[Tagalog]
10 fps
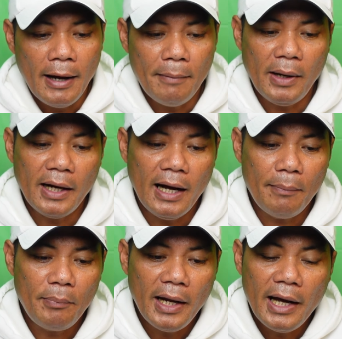
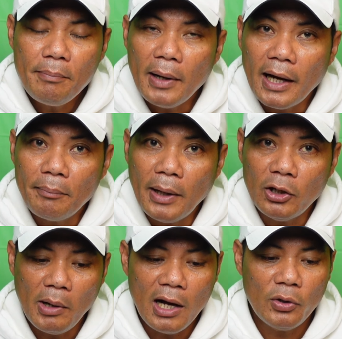pag-apply, pa,
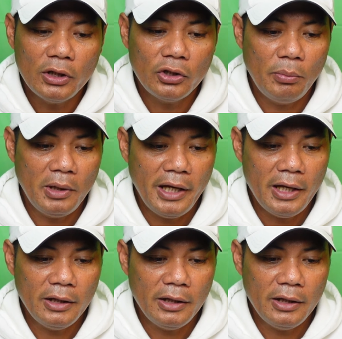paano makakuha ng nomina